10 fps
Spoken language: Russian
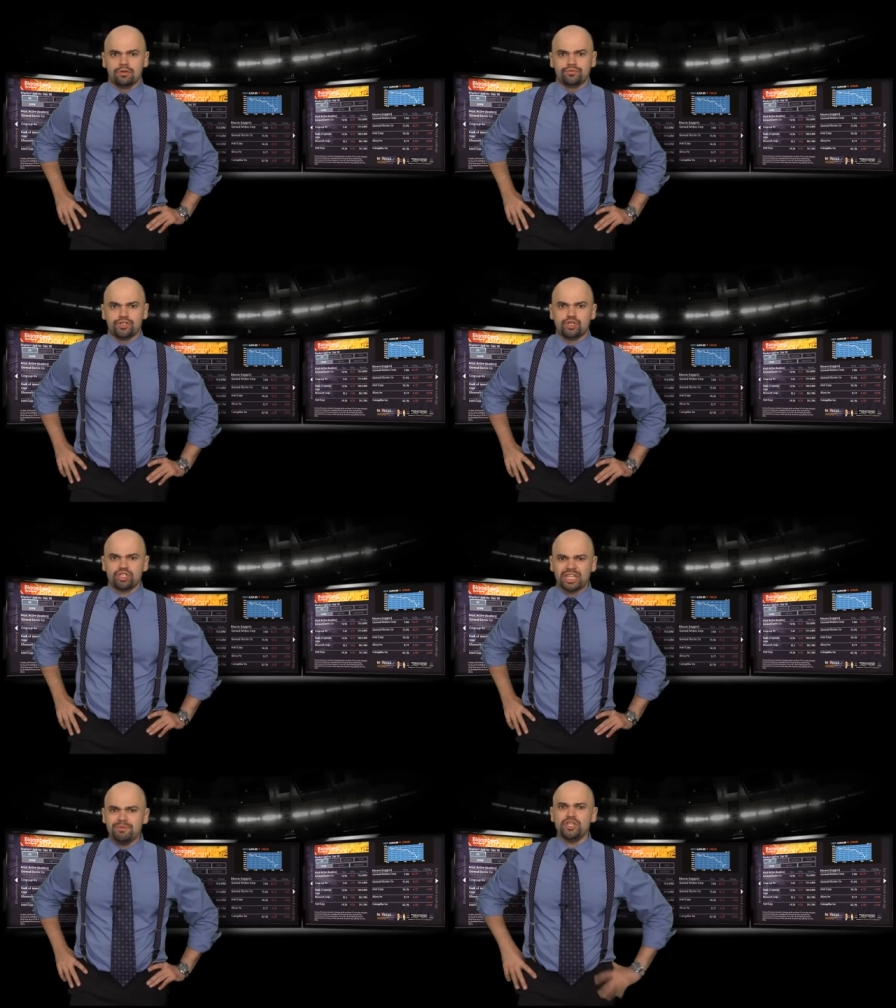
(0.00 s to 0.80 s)
Да чего же
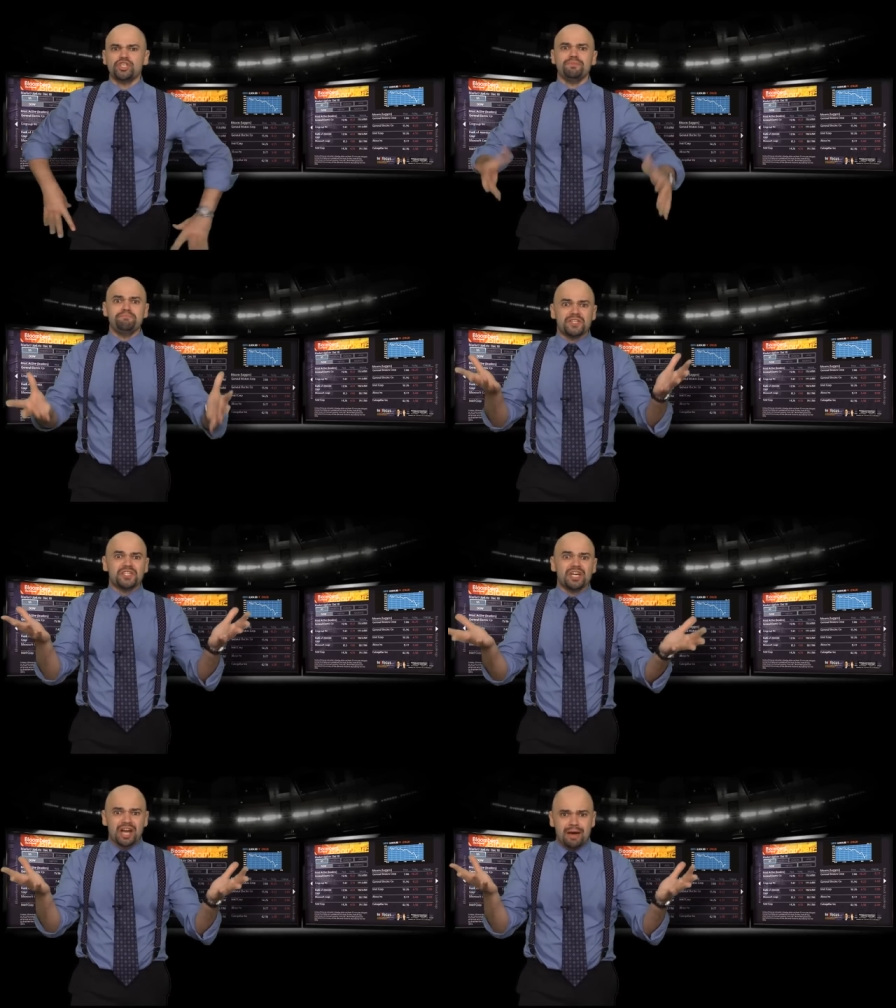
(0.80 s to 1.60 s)
экономически
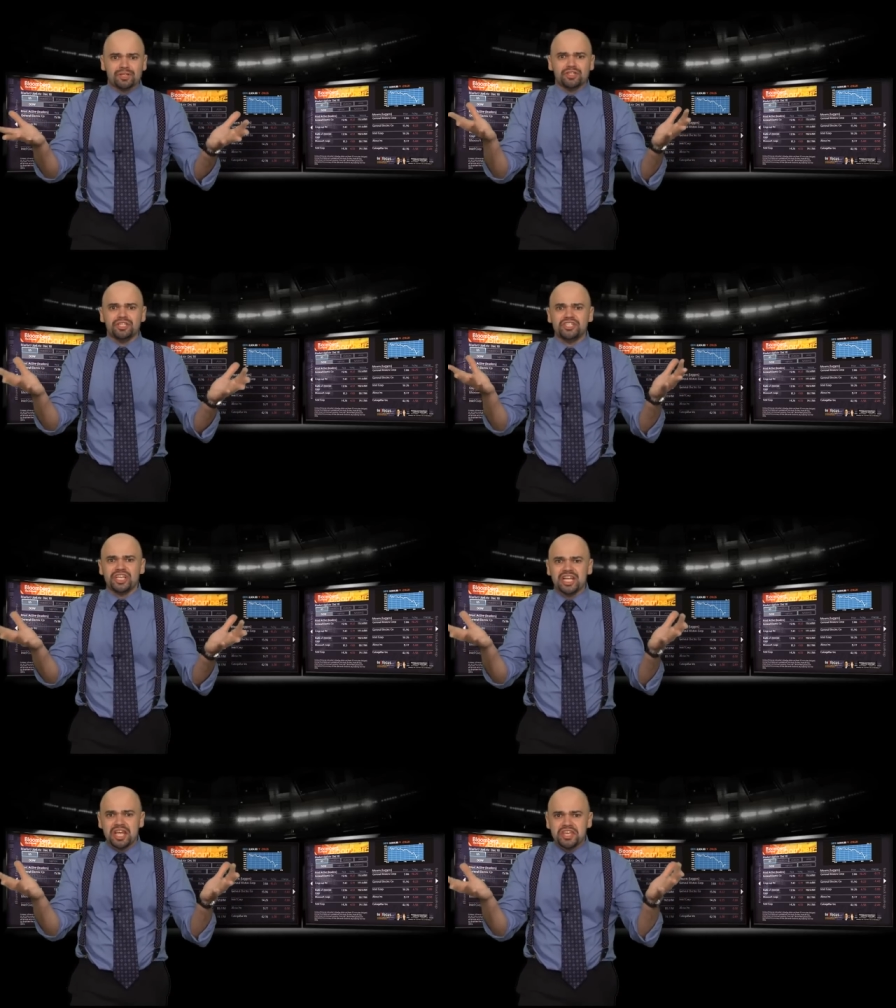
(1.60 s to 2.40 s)
безграмотно
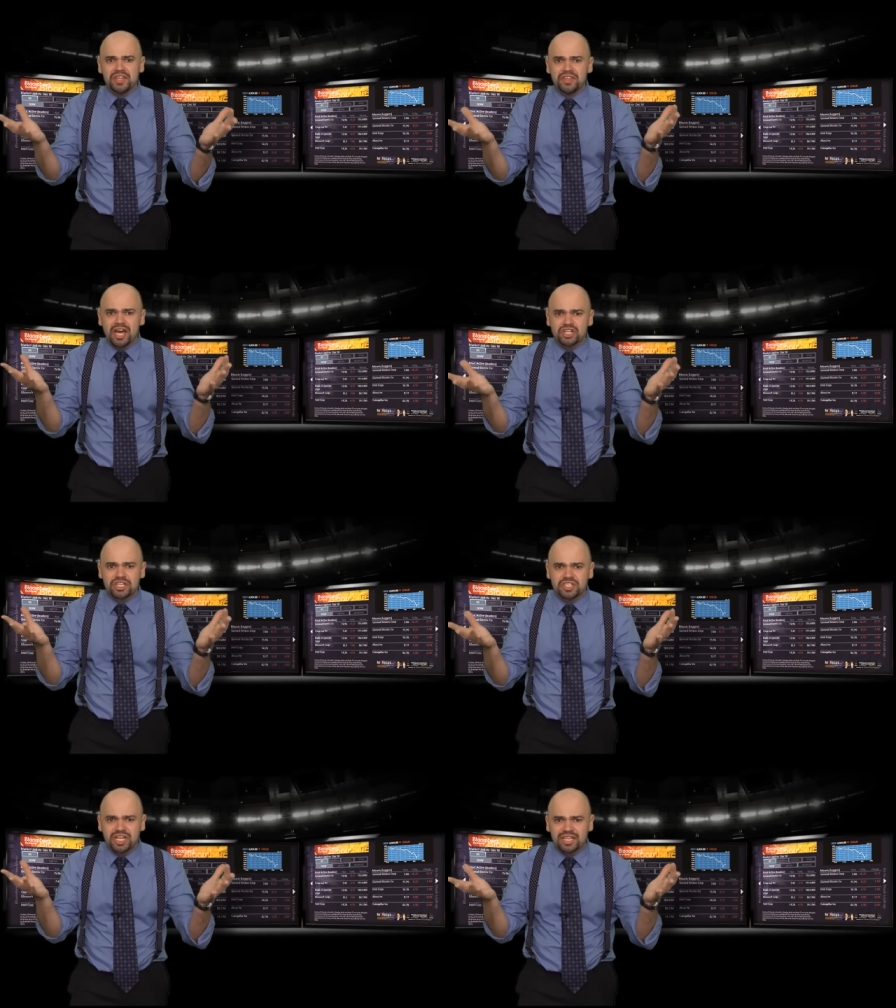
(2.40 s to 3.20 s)
население нашей
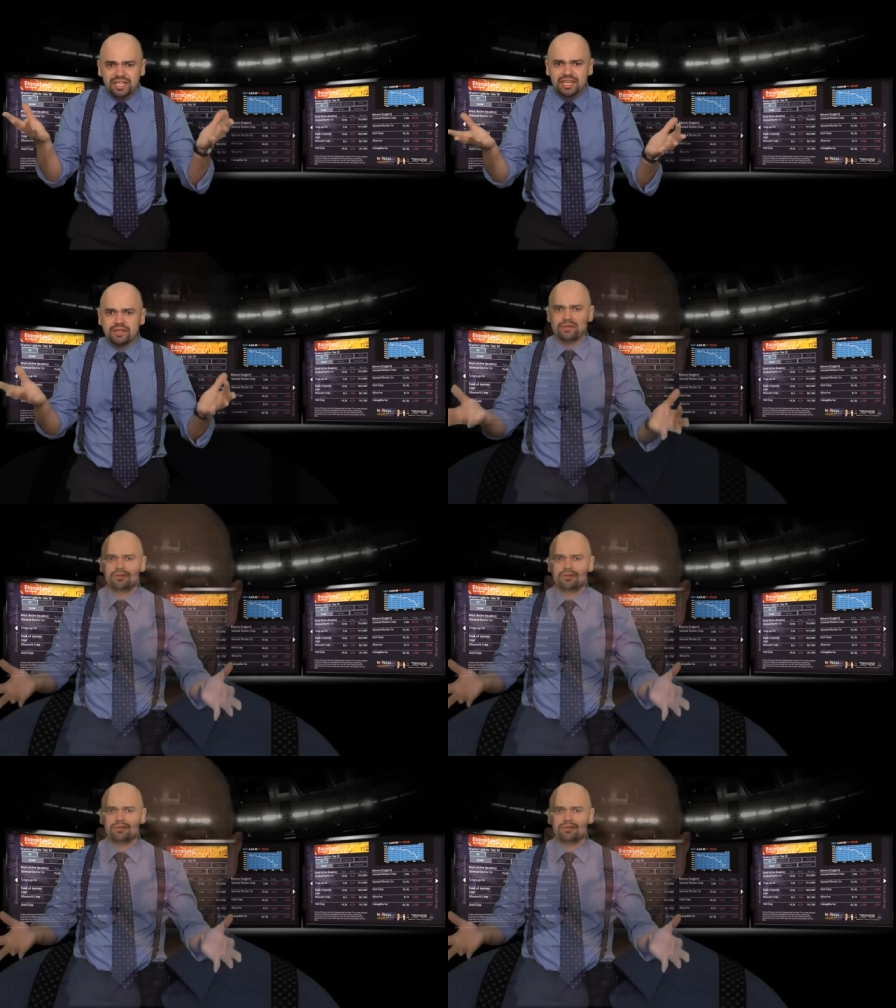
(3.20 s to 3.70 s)
страны?